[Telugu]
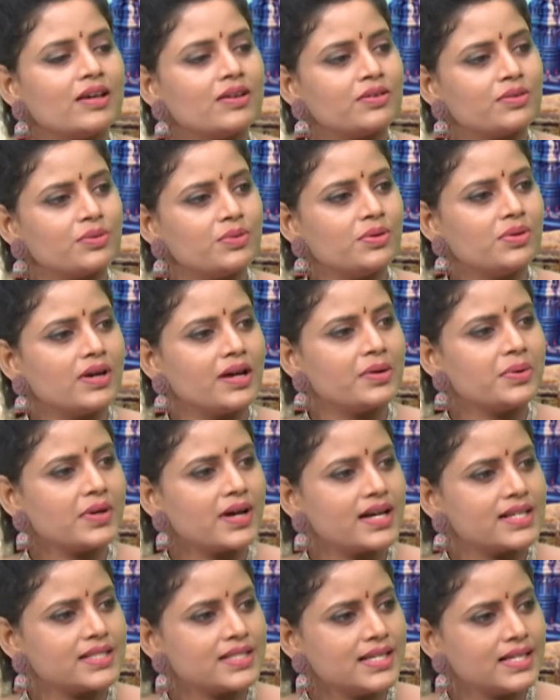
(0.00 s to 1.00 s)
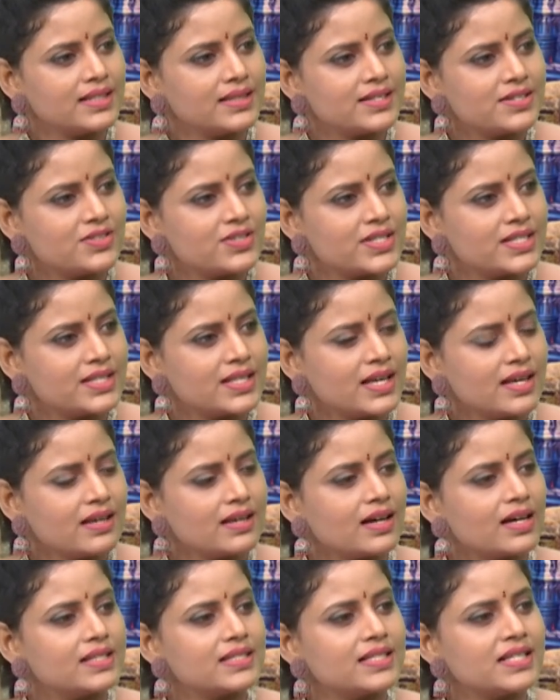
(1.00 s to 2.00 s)
గురుగారు కాశీయాత్ర చేస్తే
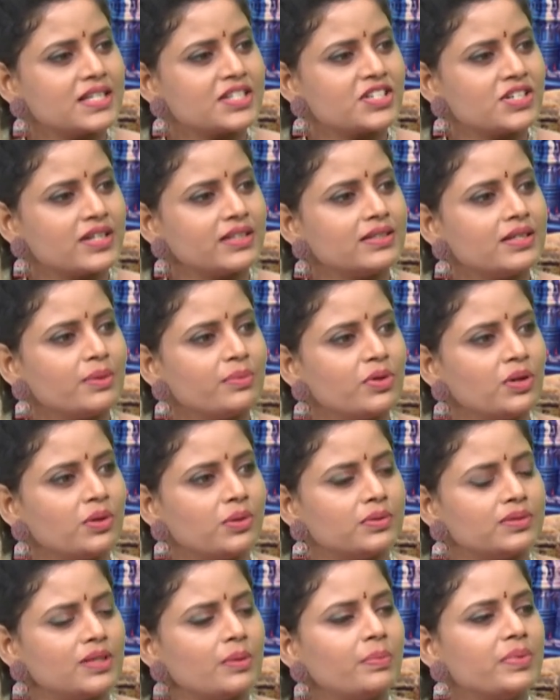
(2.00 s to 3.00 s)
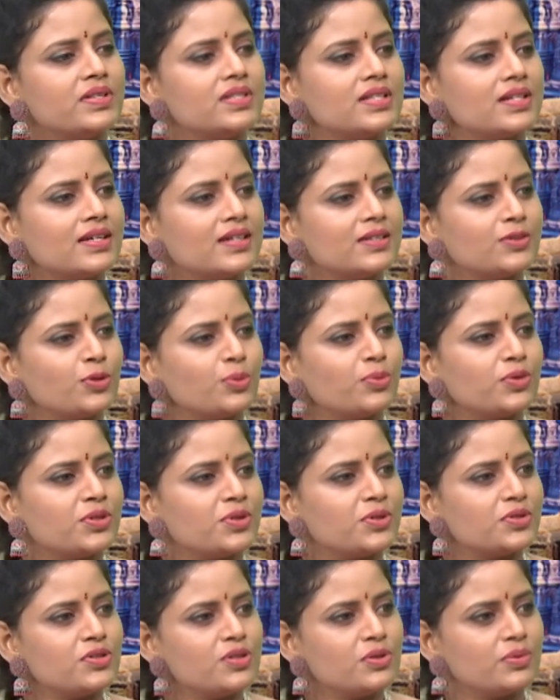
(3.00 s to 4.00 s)
కాశీ క్షేత్రంలో తప్పనిసరిగా తొమ్మిది
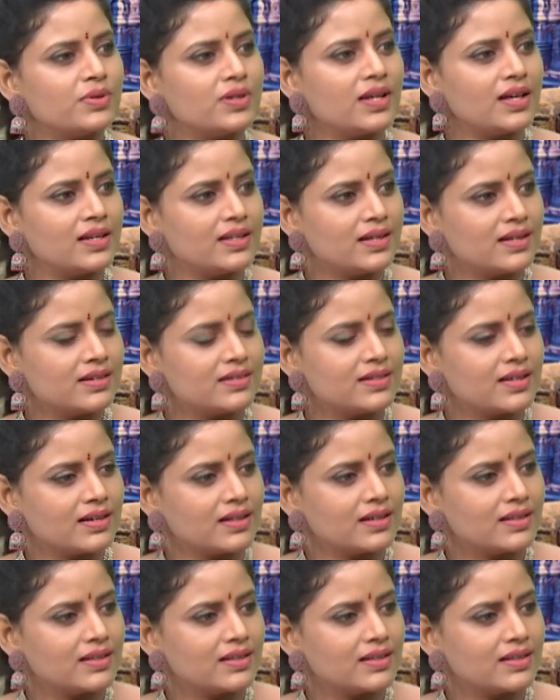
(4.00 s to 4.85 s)
రోజులు ఉండాలి అని అంటారు కదా